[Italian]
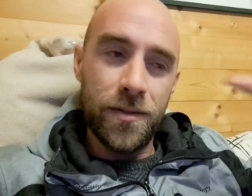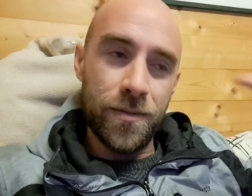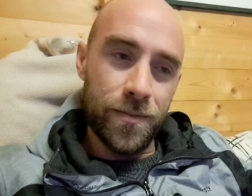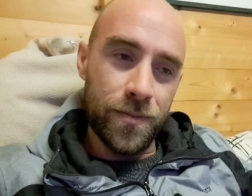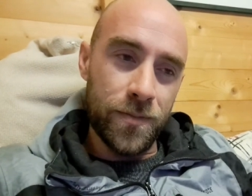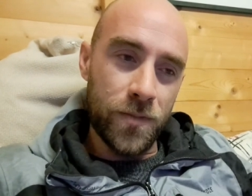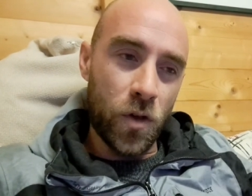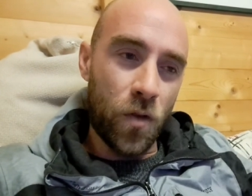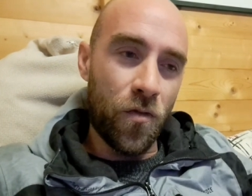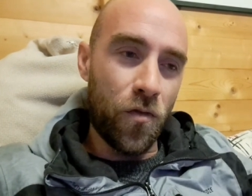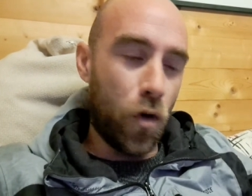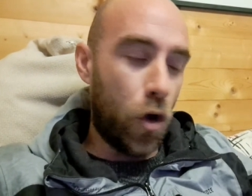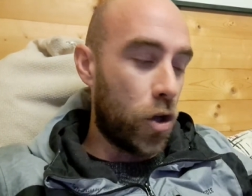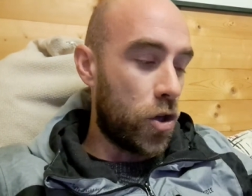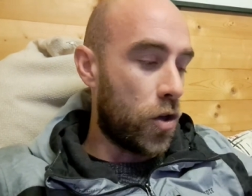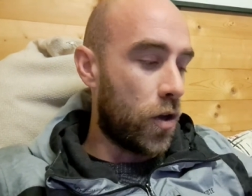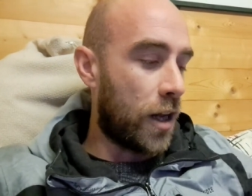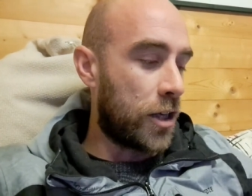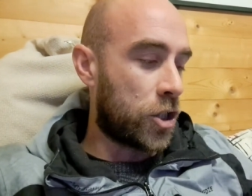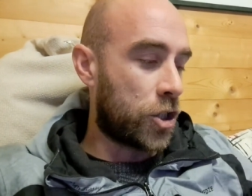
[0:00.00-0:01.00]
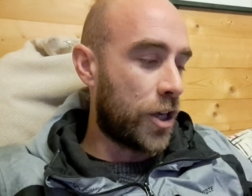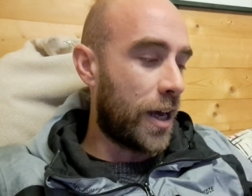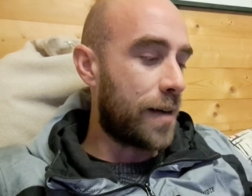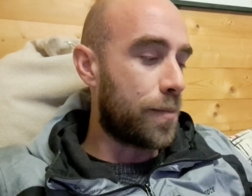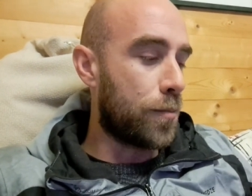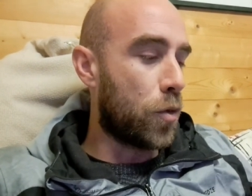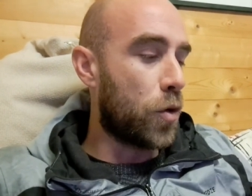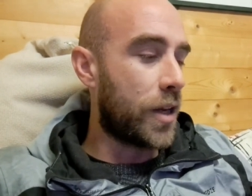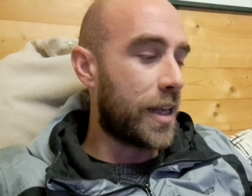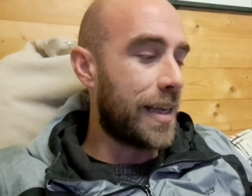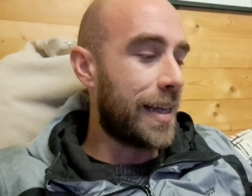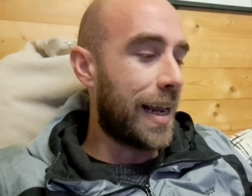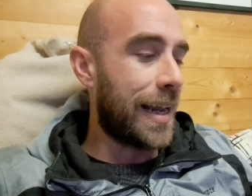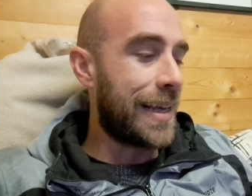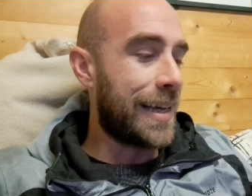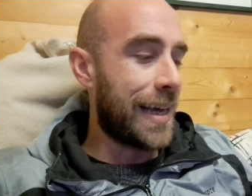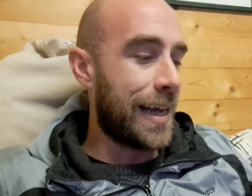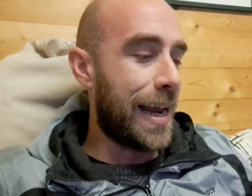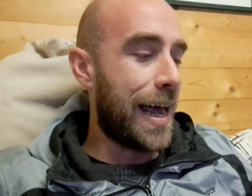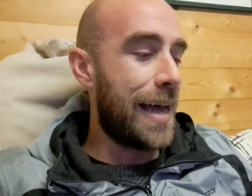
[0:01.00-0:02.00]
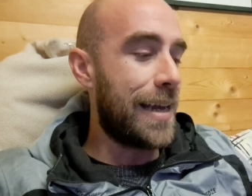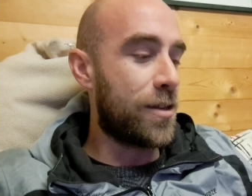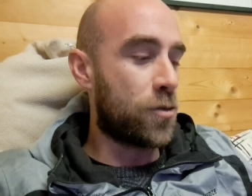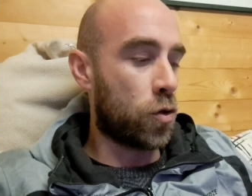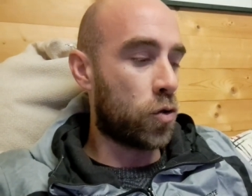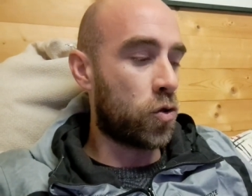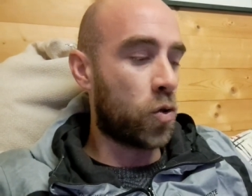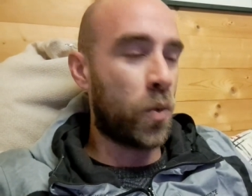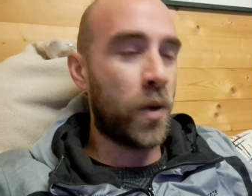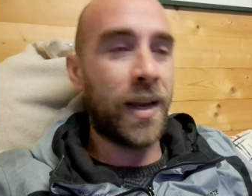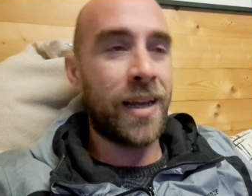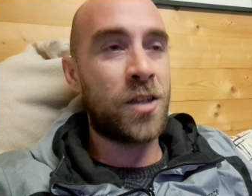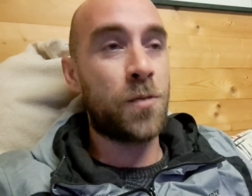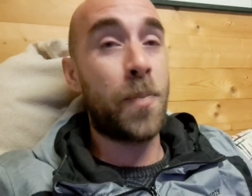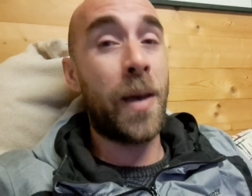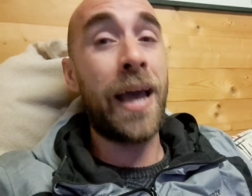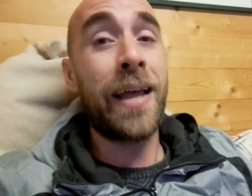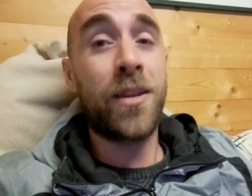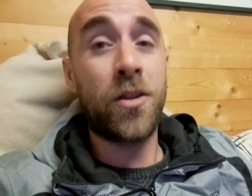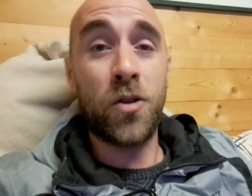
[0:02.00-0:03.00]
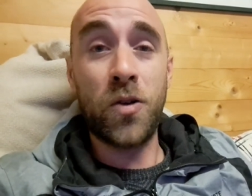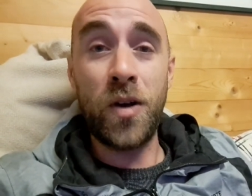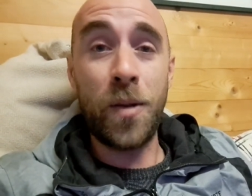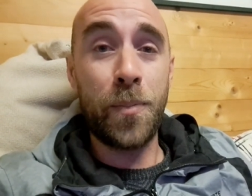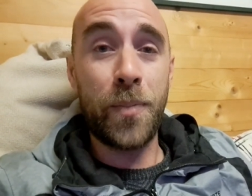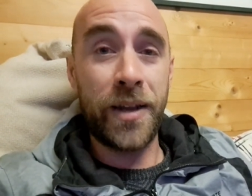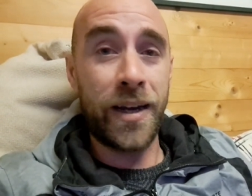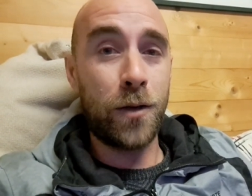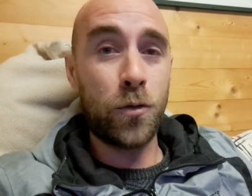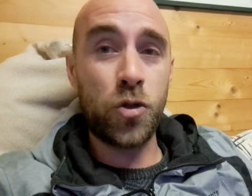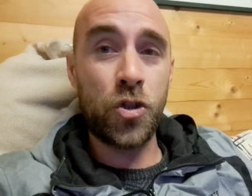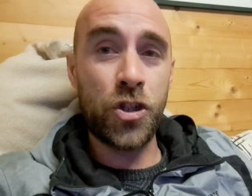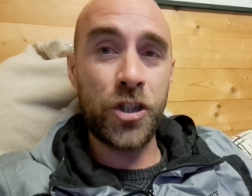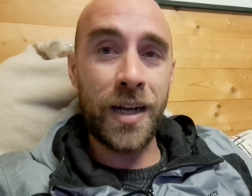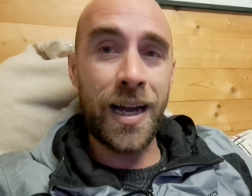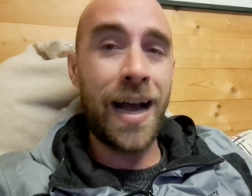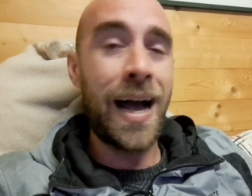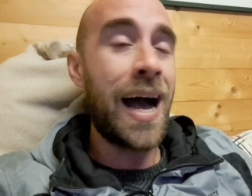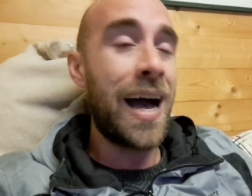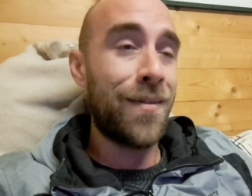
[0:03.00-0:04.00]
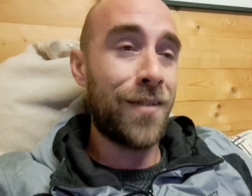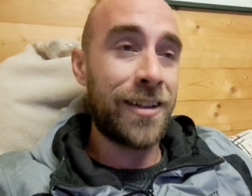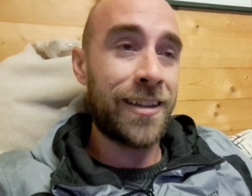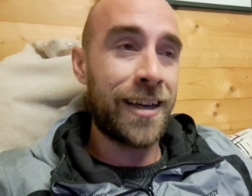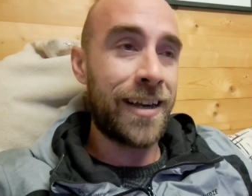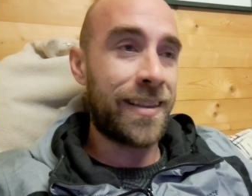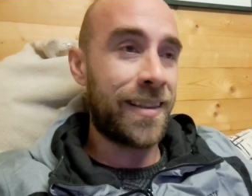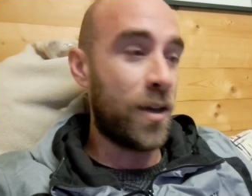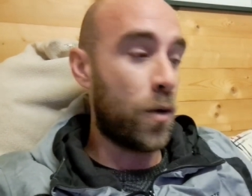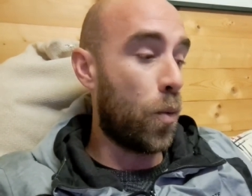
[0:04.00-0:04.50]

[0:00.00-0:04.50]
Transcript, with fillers: non voglio lasciar morire il canale sotto quell'aspetto. Appena uscirà Avatar The